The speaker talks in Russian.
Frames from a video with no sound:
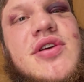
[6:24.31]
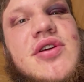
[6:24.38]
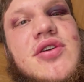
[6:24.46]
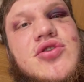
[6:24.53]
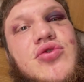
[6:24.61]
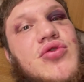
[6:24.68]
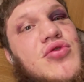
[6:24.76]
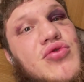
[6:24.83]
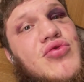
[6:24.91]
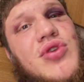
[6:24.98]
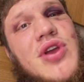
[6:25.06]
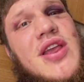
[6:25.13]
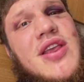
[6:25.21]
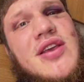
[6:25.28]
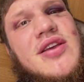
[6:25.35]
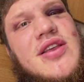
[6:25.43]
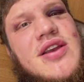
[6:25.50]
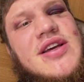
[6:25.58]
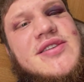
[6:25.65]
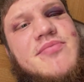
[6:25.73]
э, что ну, я не,
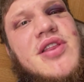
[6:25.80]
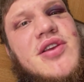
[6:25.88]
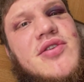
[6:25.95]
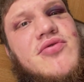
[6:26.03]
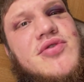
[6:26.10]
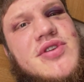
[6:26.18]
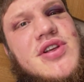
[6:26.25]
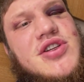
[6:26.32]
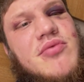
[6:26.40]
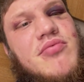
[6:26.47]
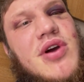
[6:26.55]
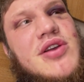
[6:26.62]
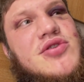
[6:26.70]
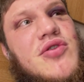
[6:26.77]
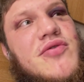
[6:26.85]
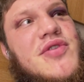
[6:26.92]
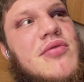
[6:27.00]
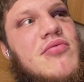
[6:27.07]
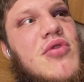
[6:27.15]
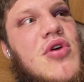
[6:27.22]
не рассматриваю слишком бойцов,
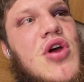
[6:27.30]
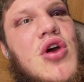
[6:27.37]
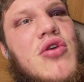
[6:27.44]
там,